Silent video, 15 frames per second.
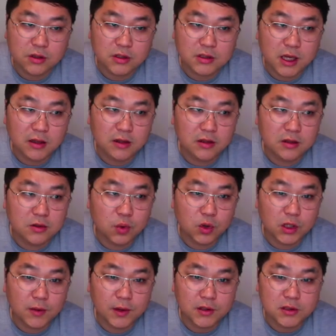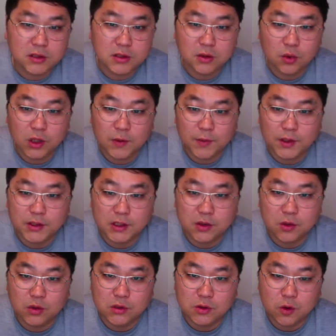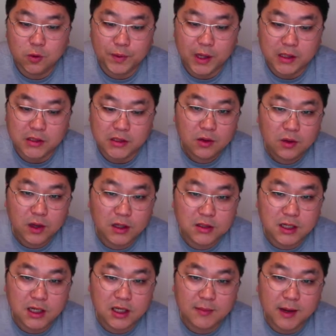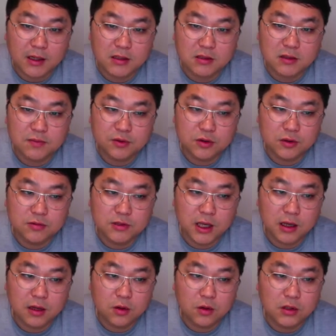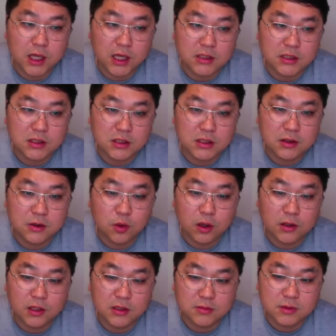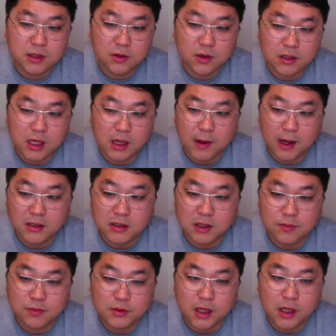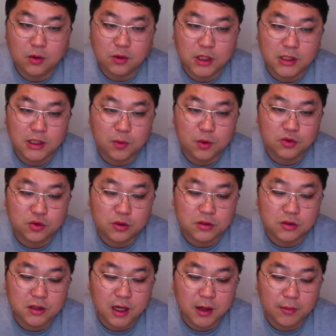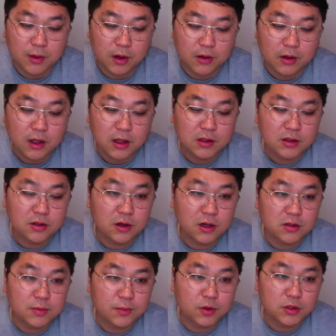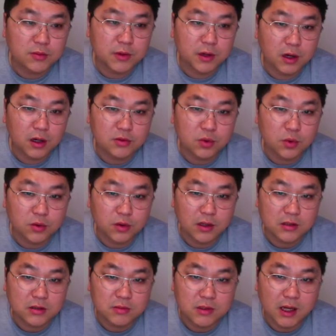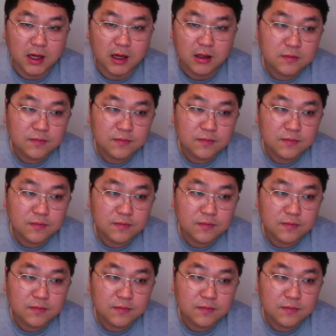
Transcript: 사이트는 토리버치, 토리버치 공식 홈페이지 굉장히 많은 제품 세일로 다시 입고가 됐습니다. 굉장히 많은 제품 세일로 찾아볼 수 있으니까 한번 들어가서 보시면 좋을 것 같습니다.